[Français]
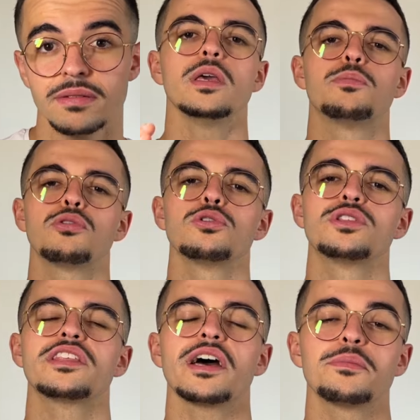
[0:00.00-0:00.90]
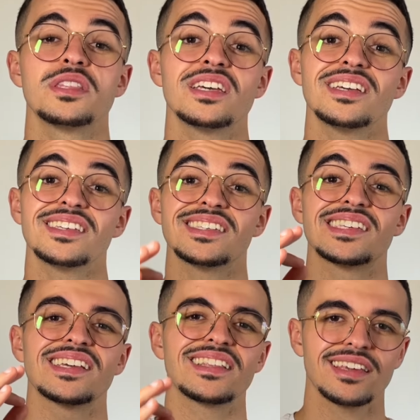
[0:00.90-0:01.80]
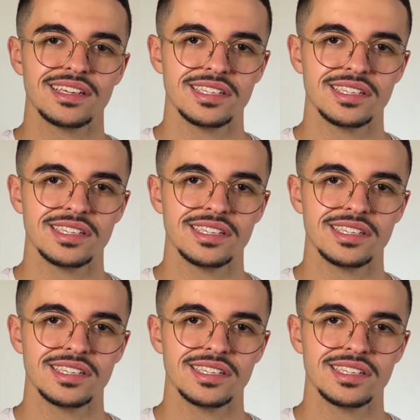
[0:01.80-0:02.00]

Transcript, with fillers: Et pour le déterminer c'est très